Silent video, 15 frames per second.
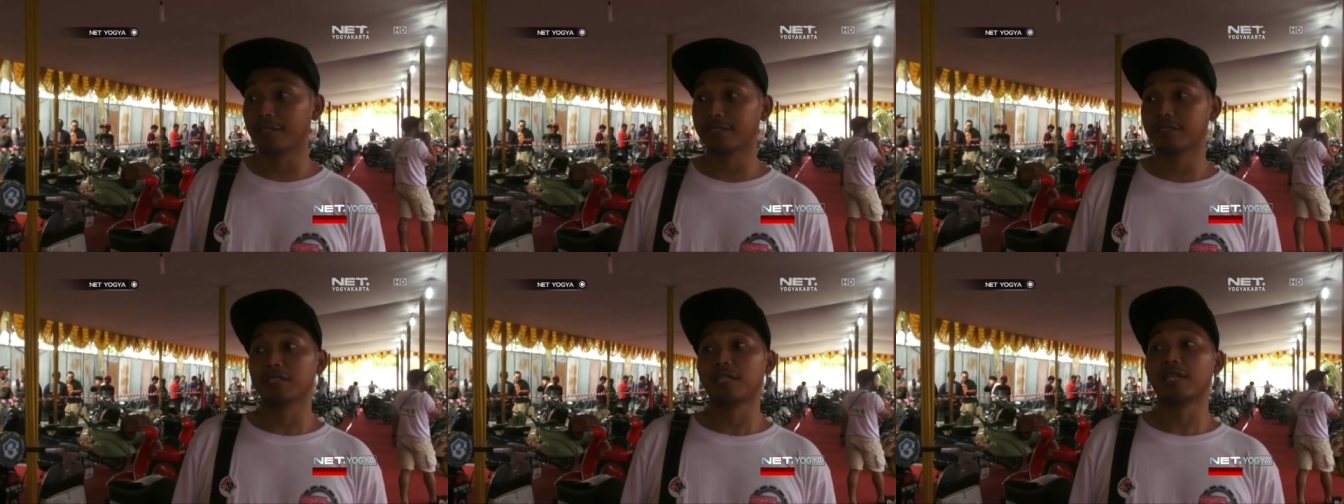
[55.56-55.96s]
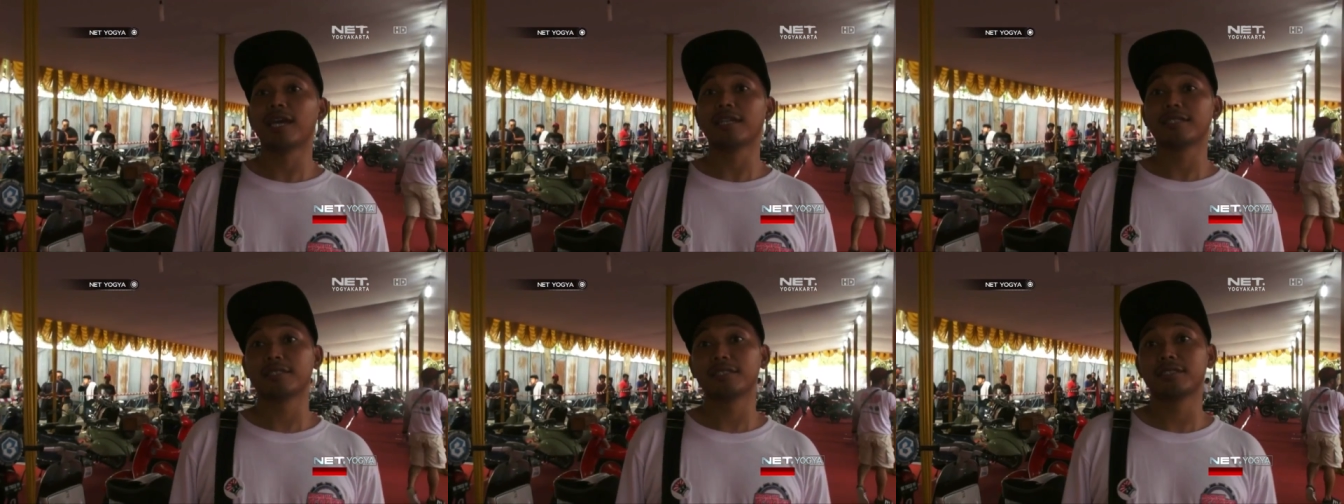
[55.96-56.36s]
ya,
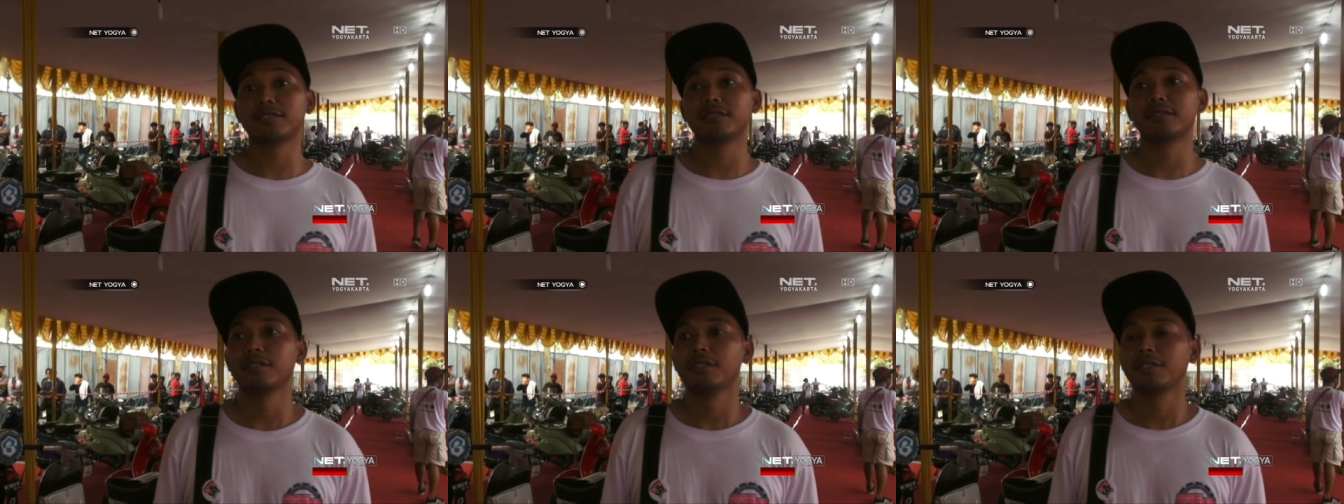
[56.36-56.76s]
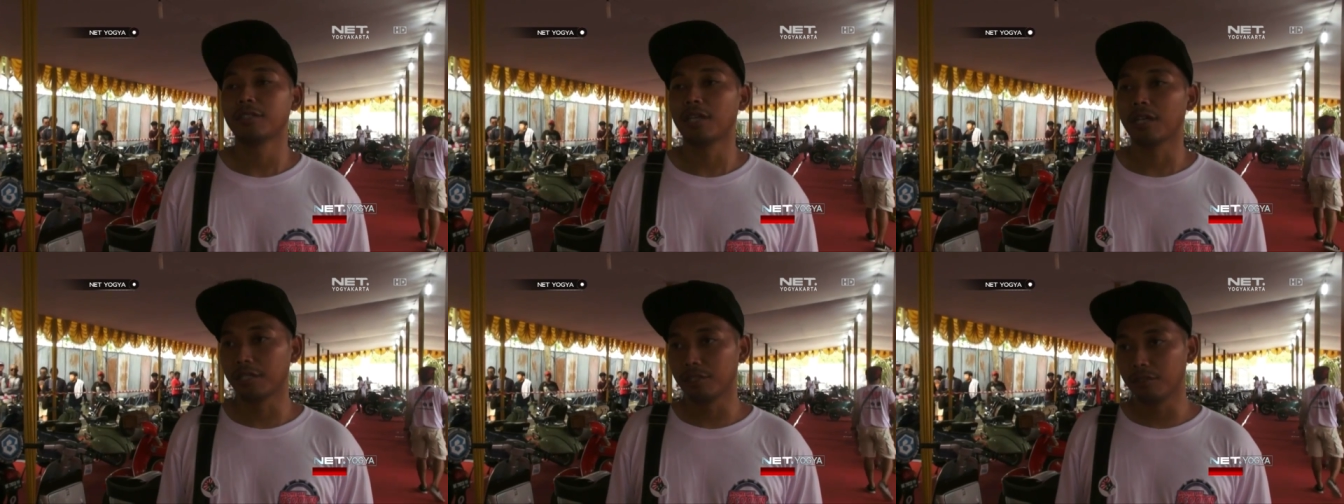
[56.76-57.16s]
jelas.
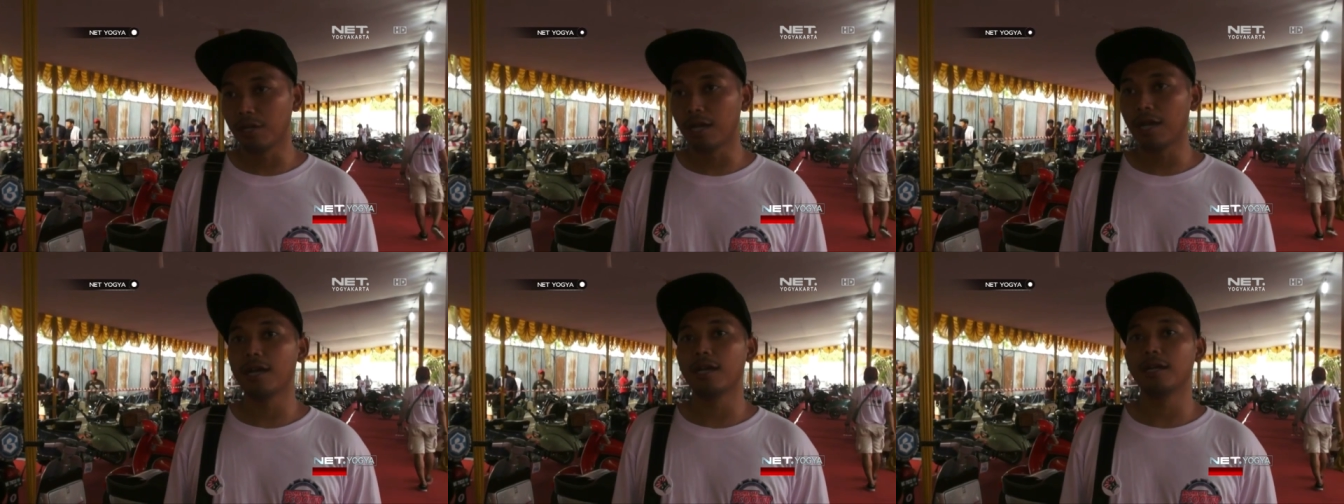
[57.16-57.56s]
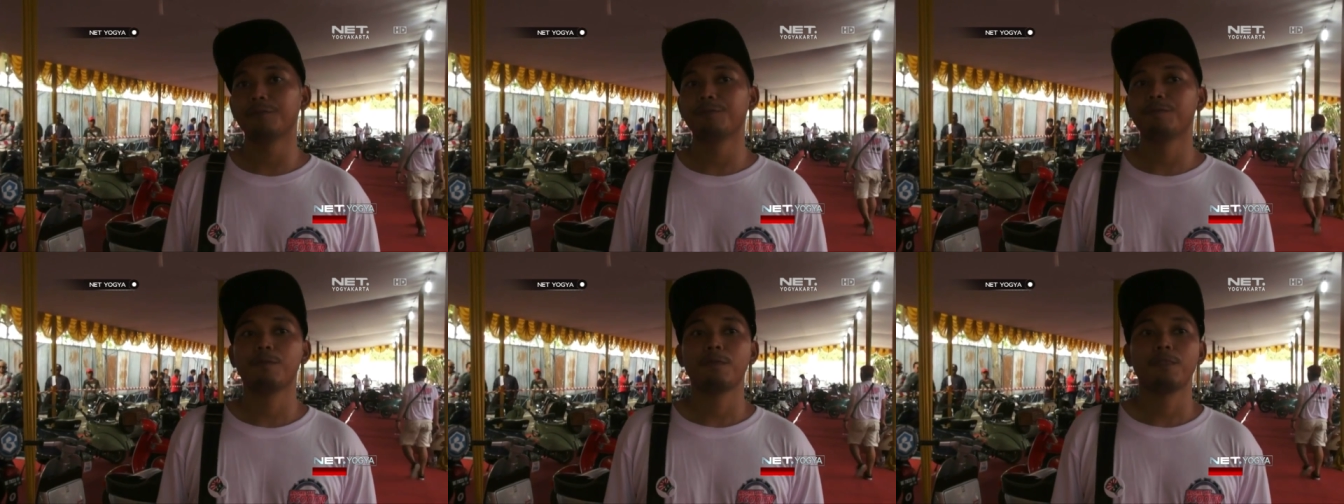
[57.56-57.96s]
Yang kedua,
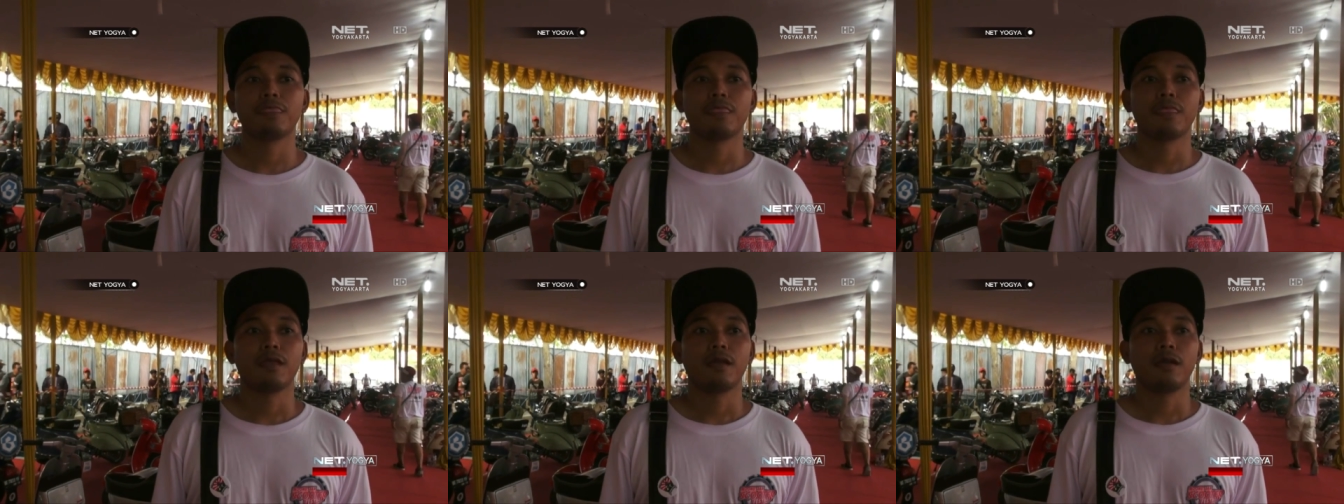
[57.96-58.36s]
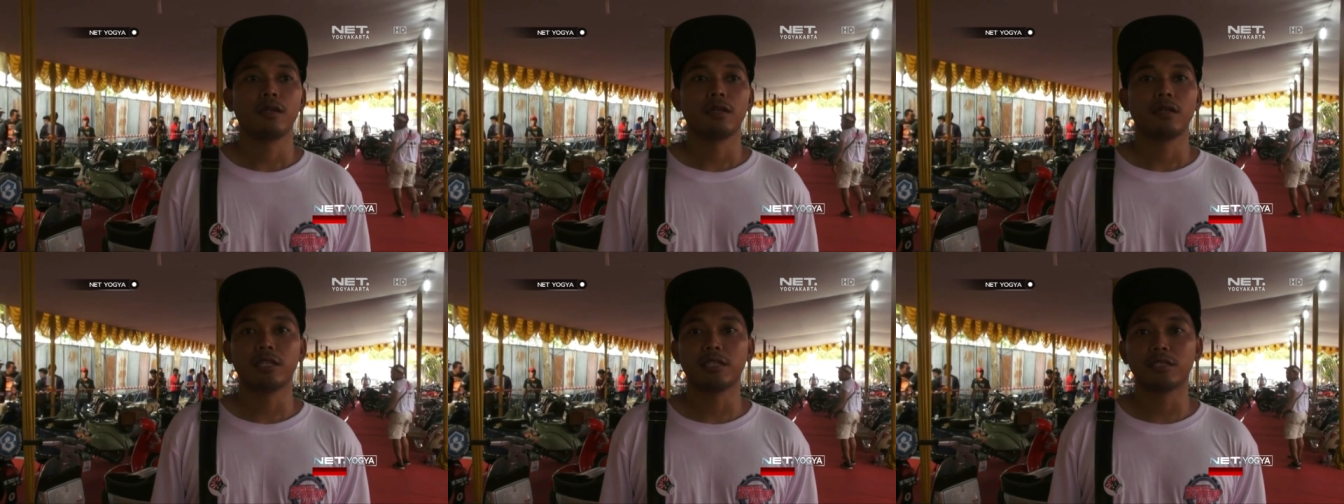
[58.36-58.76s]

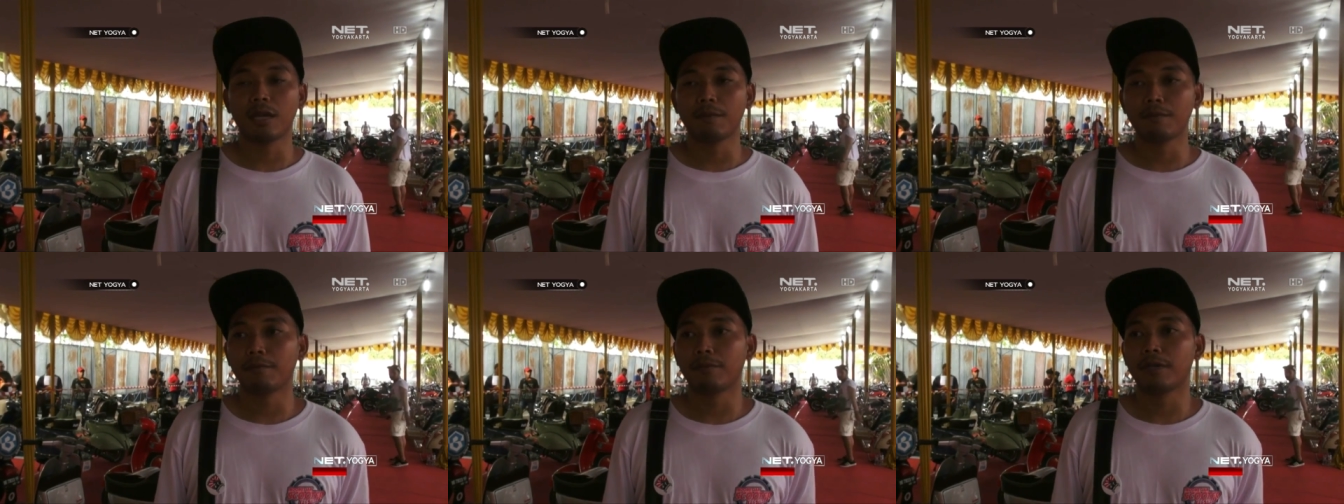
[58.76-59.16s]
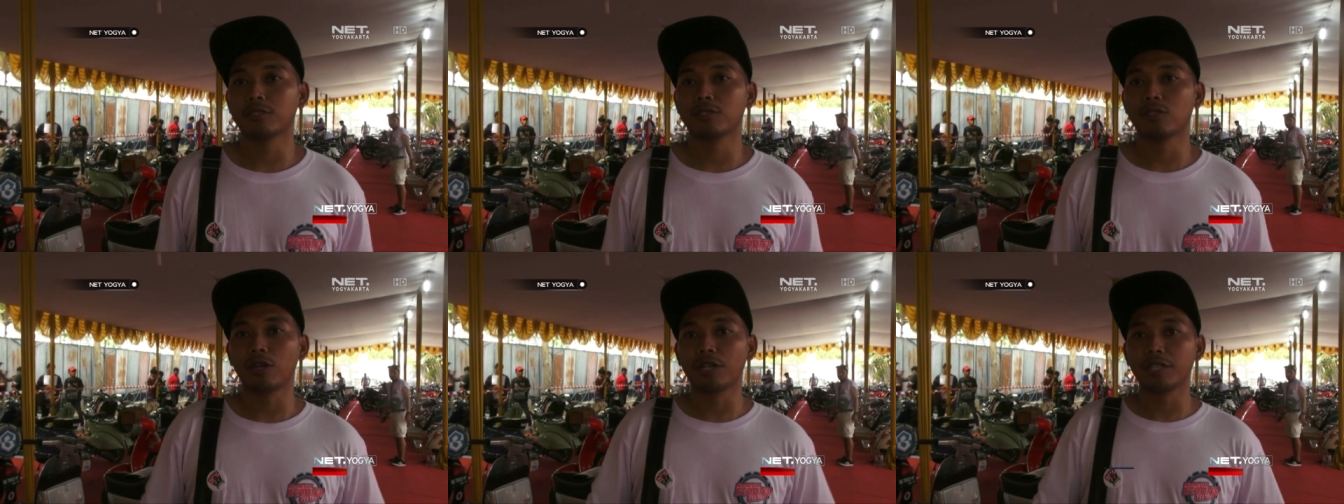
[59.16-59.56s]
kita
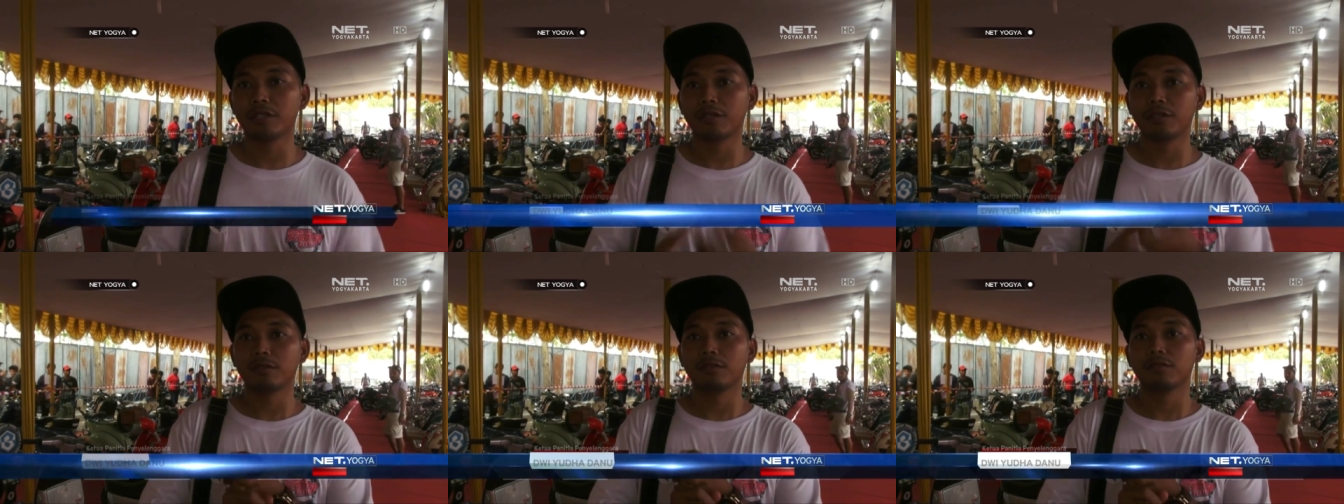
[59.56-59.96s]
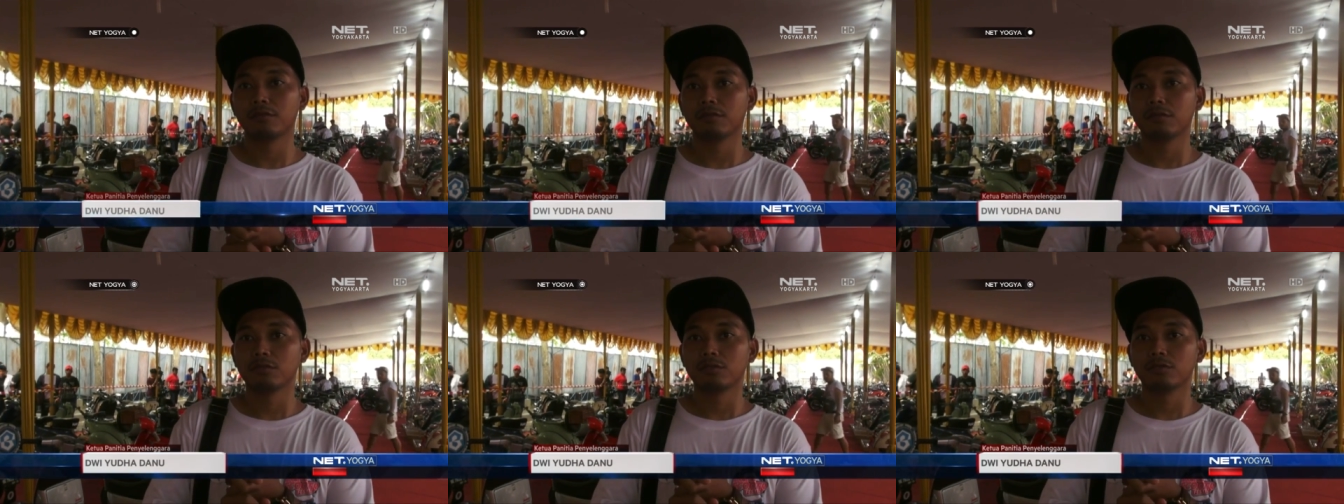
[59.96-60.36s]
mempersolid,
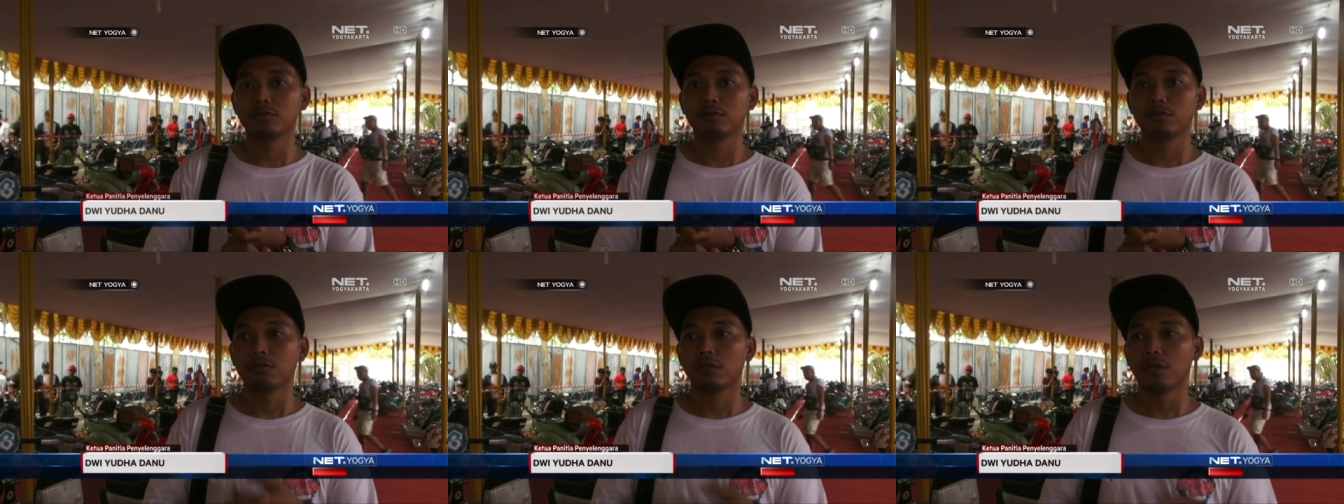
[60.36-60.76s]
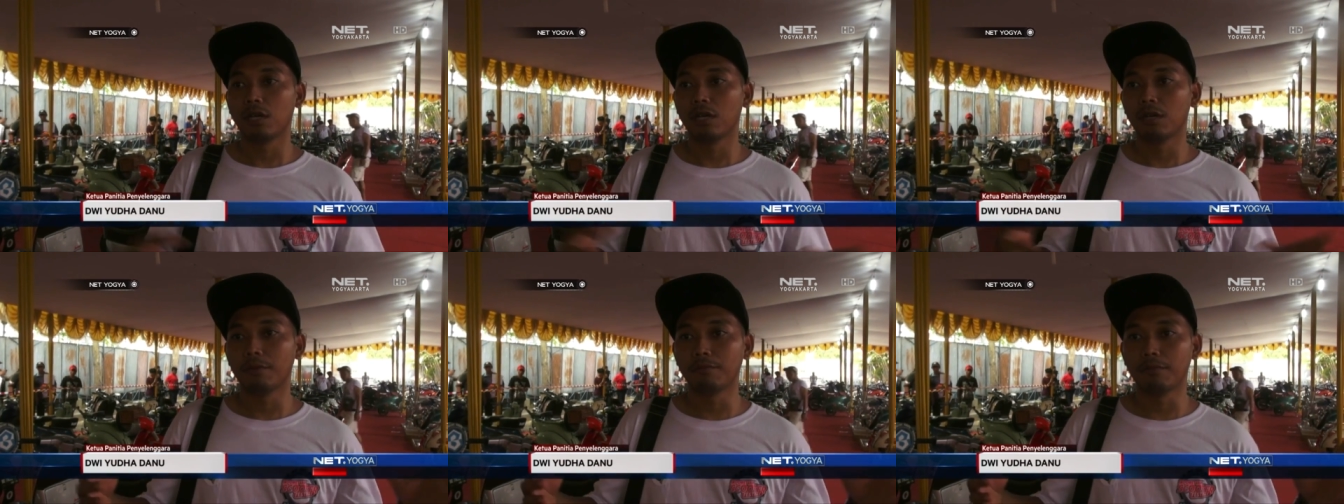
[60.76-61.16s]
eh,